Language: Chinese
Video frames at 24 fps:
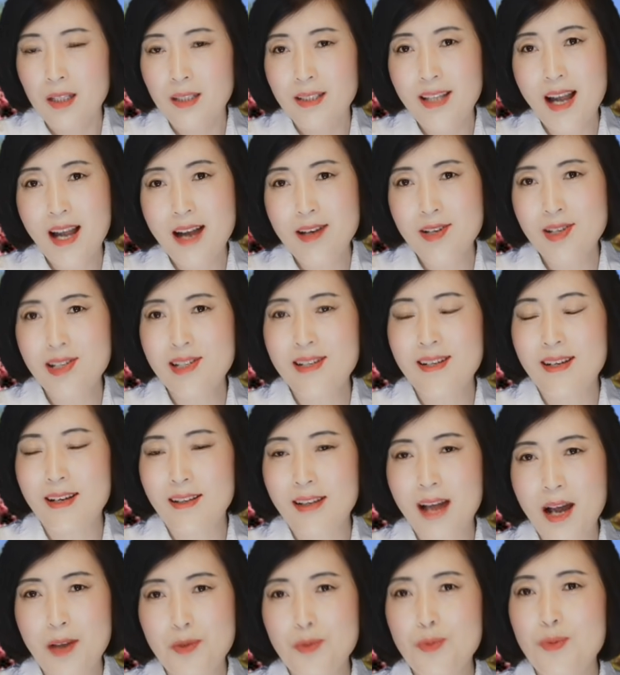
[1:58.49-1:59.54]
但是呢，
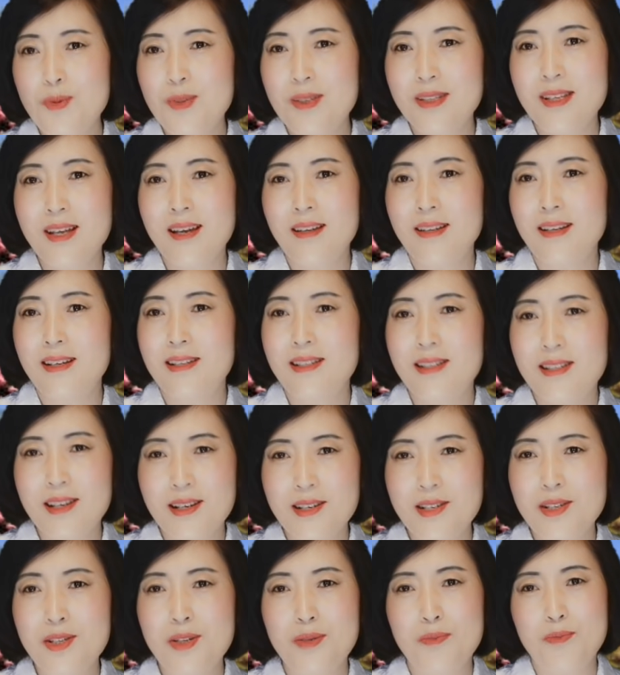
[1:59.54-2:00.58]
他预见的真
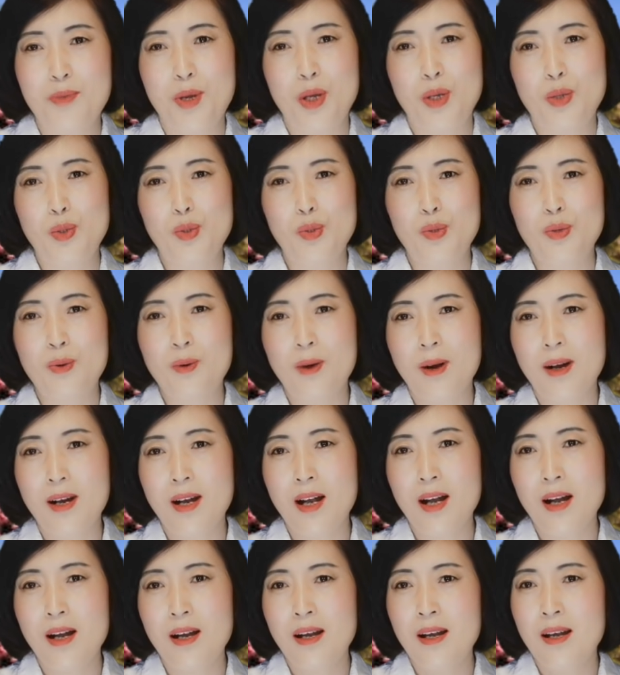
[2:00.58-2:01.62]
是没错儿
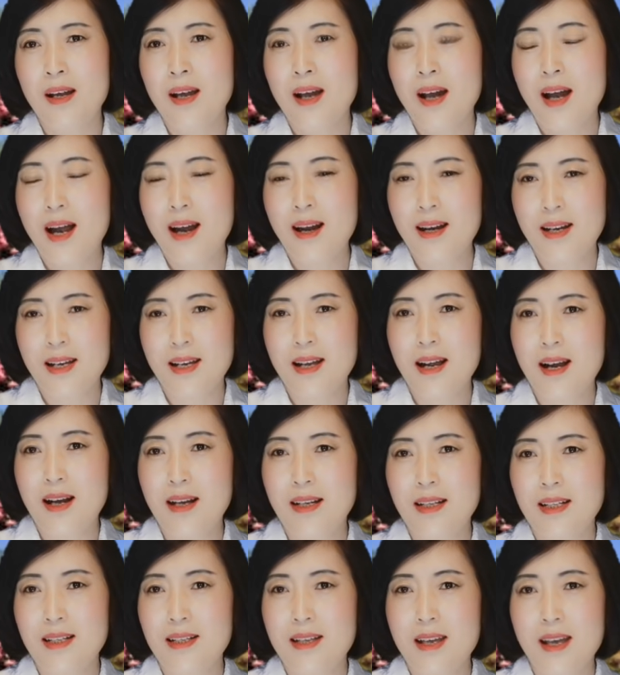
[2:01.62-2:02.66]
啊！二零二零